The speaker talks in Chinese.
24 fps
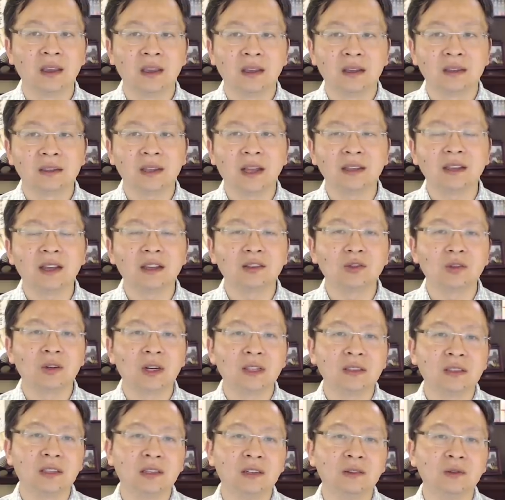大家虽
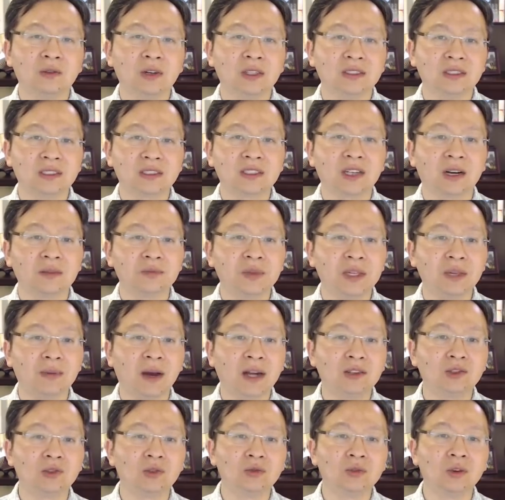然听我经常批
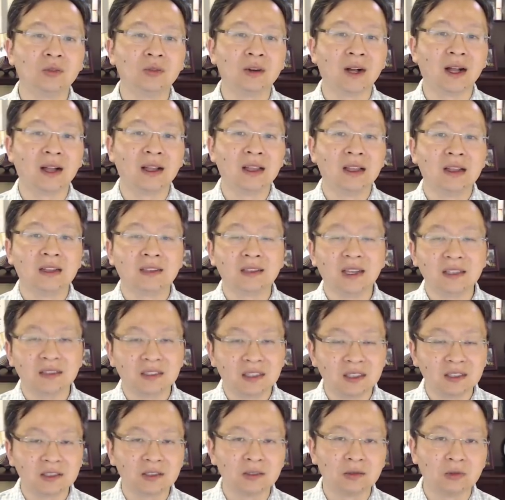判中共啊，但
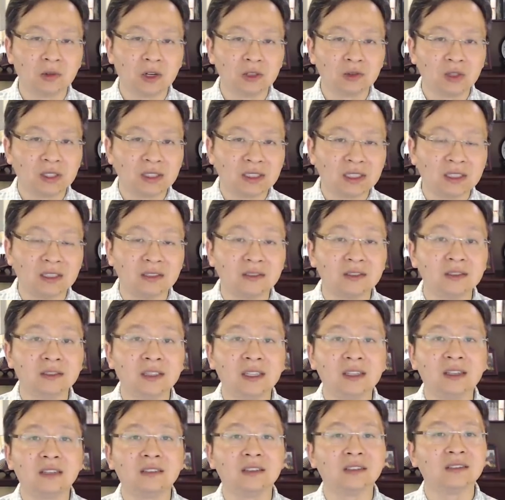其实我对体制
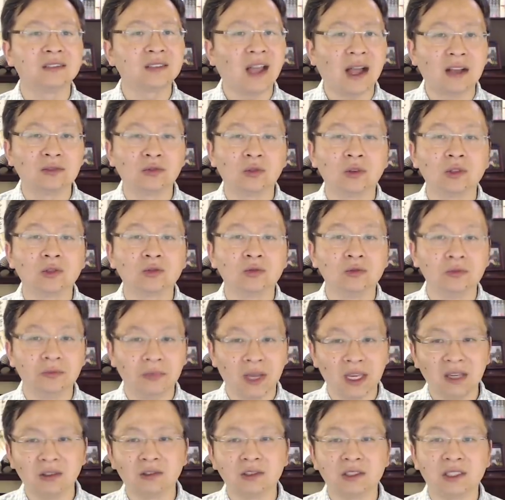内的人大多数
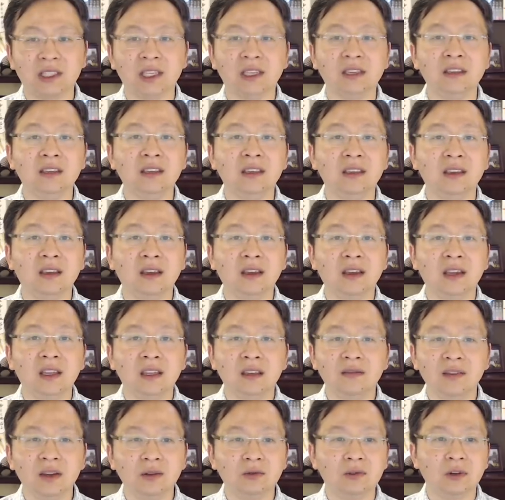没有敌意，
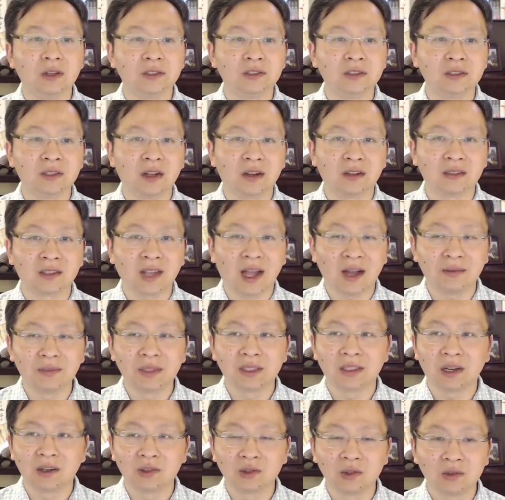因为我知道他
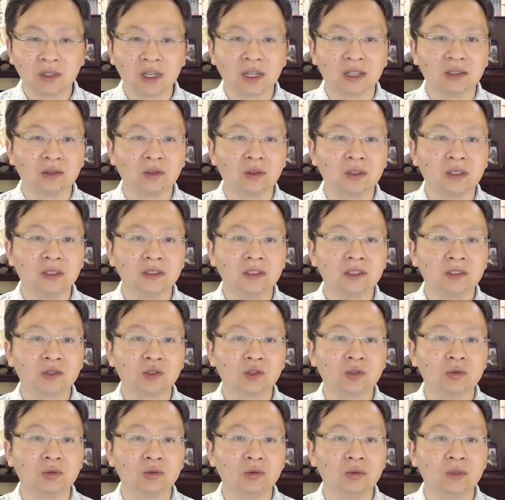们当中很多人是
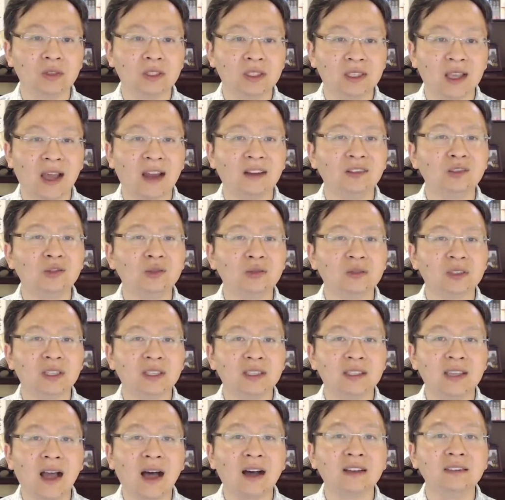处于严重的
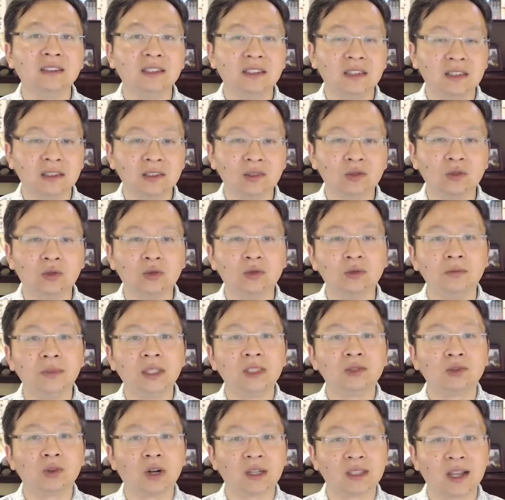压抑和苦
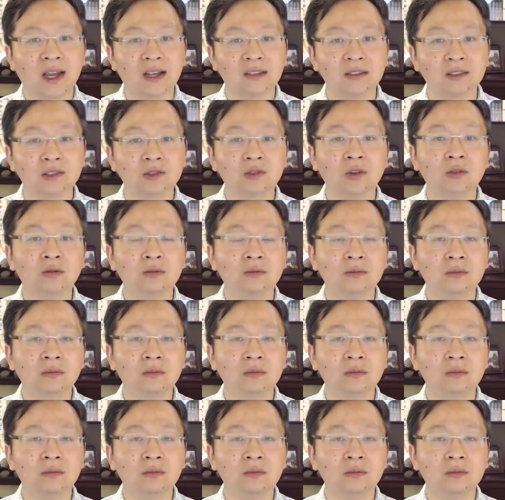闷状态之中。